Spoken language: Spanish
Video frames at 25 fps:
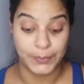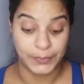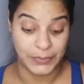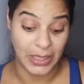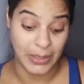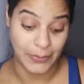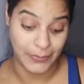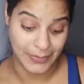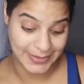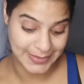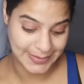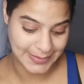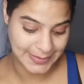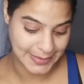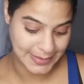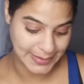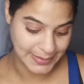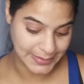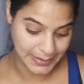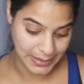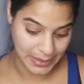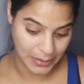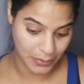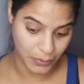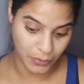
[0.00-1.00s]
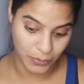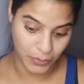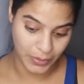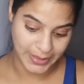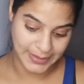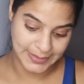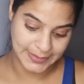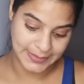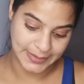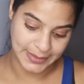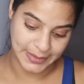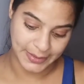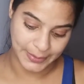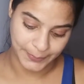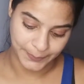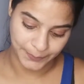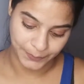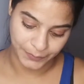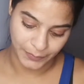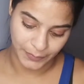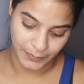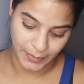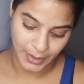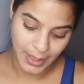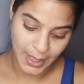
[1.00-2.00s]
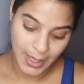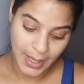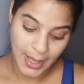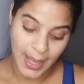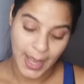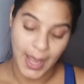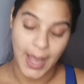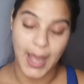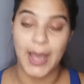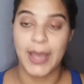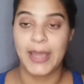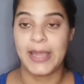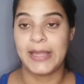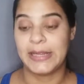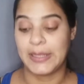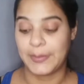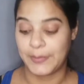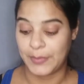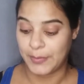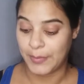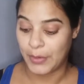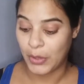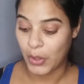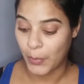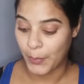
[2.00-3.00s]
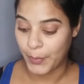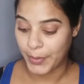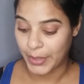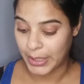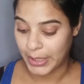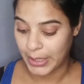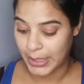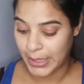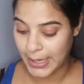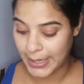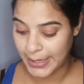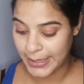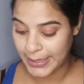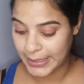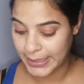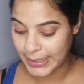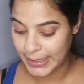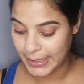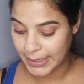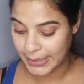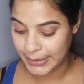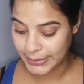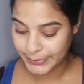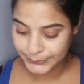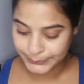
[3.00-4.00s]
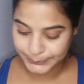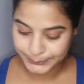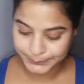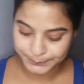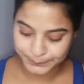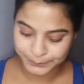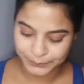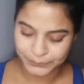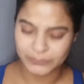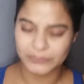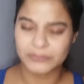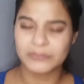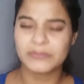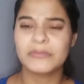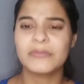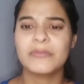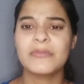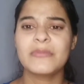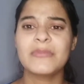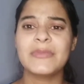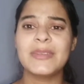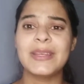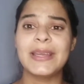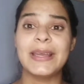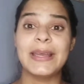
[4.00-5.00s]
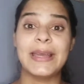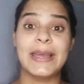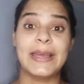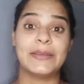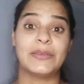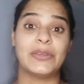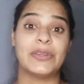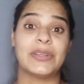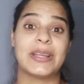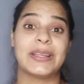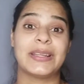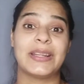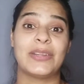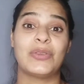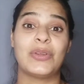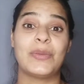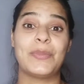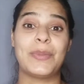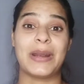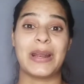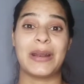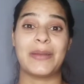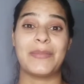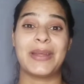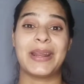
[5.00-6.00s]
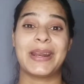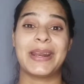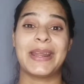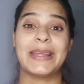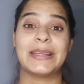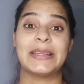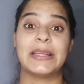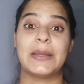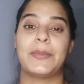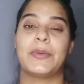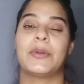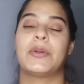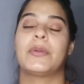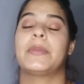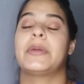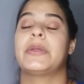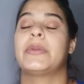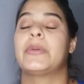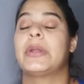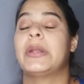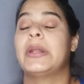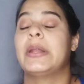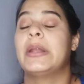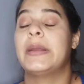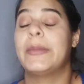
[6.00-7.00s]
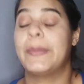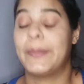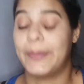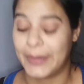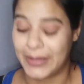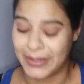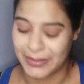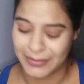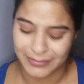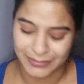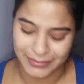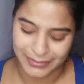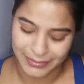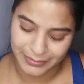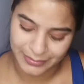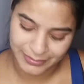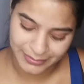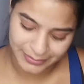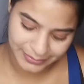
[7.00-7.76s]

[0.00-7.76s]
Tal vez sí, ya lo voy a hacer. Ah, y también me compré la jeringa. Estoy tratando de pararme recta, pero me duele la espalda.